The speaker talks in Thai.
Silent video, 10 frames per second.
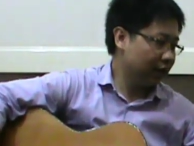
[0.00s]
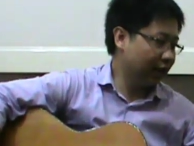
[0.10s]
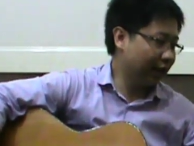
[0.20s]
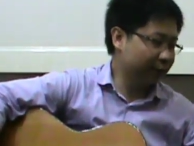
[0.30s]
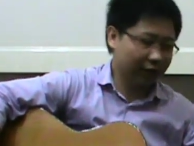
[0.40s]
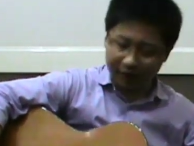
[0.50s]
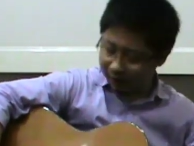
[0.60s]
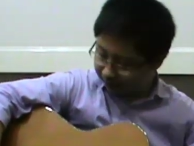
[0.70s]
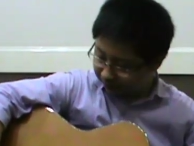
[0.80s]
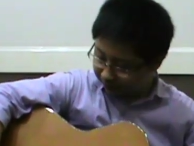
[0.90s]
นะครับก็
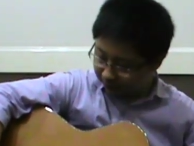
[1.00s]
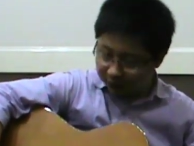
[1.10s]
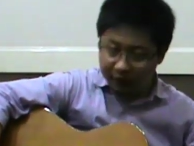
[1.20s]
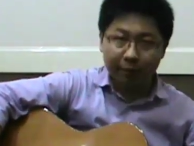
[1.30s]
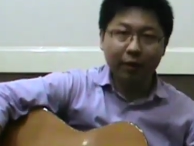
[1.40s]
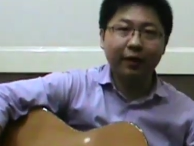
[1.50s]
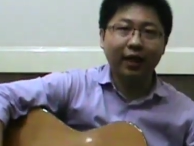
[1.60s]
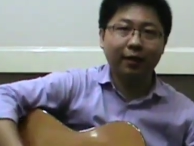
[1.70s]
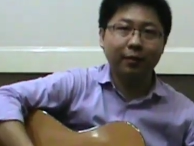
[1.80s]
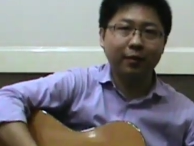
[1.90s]
ไม่เป็น
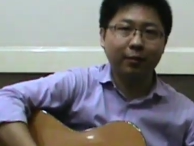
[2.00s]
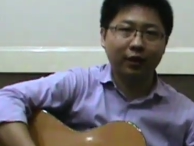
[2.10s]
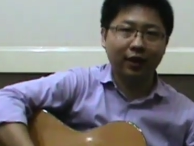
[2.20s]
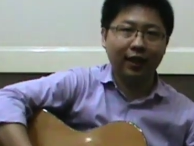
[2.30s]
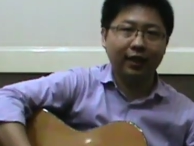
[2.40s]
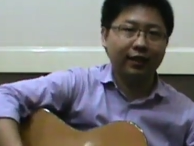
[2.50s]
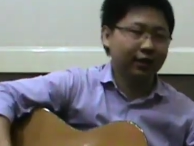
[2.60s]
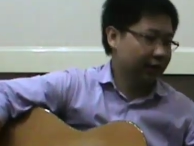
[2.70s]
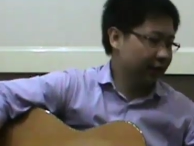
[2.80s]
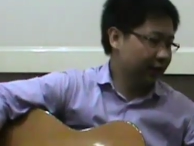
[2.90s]
ไรไม่มีผลอะไร
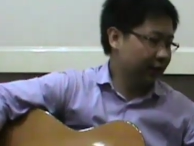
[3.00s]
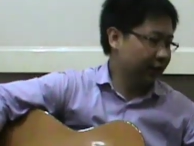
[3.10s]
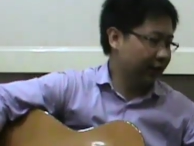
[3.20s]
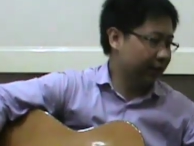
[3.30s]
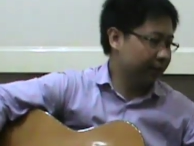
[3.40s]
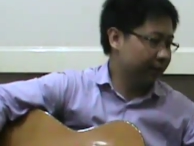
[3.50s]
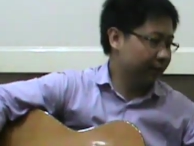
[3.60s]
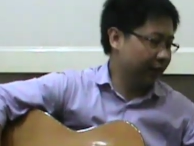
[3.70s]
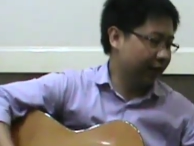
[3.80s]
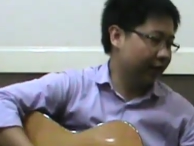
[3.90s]

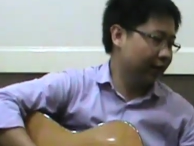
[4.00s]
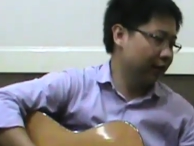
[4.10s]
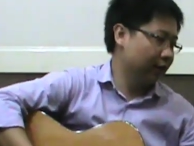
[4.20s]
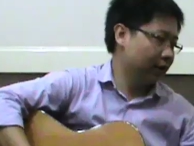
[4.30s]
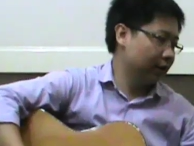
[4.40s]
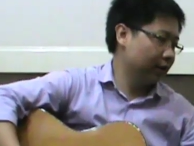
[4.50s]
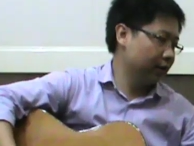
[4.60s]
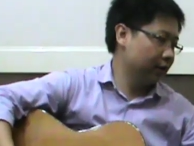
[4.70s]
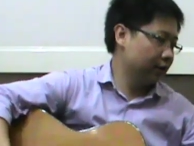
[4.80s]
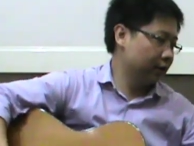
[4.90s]

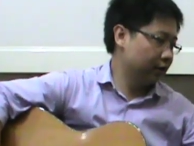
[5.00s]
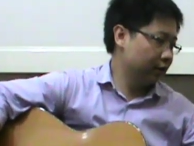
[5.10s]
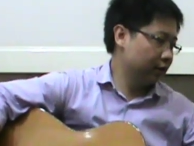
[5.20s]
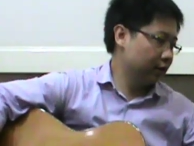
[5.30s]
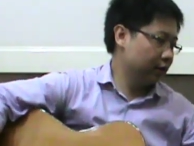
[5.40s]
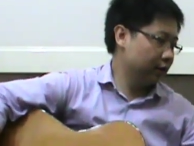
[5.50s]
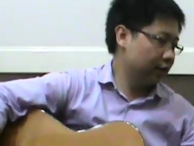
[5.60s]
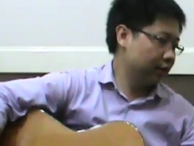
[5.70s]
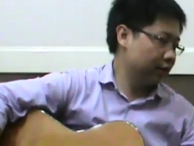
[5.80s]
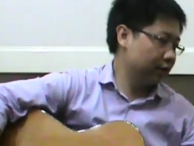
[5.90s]

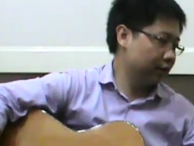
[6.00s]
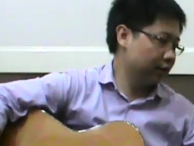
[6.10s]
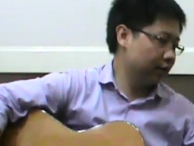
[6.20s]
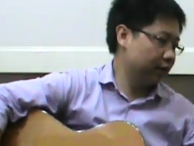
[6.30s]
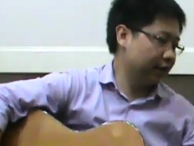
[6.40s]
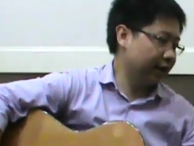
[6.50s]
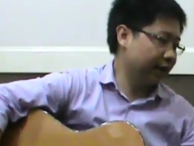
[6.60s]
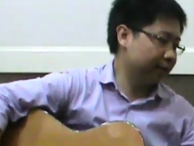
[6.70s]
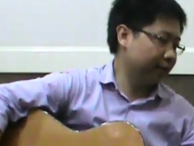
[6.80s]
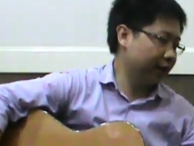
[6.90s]
นะครับ
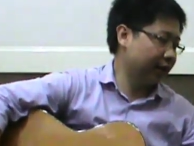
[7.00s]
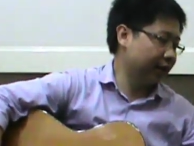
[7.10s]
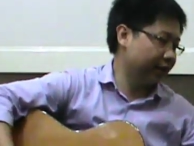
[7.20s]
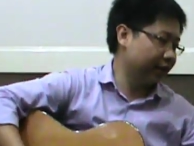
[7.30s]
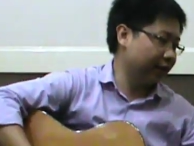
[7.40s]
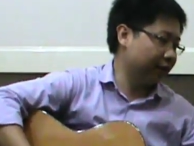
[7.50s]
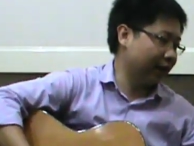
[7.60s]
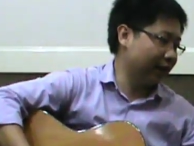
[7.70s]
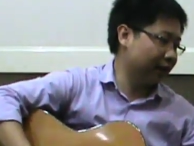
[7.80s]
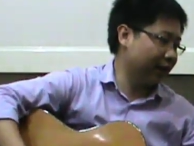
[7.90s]
อันนี้เหลือสายสุดท้ายแล้ว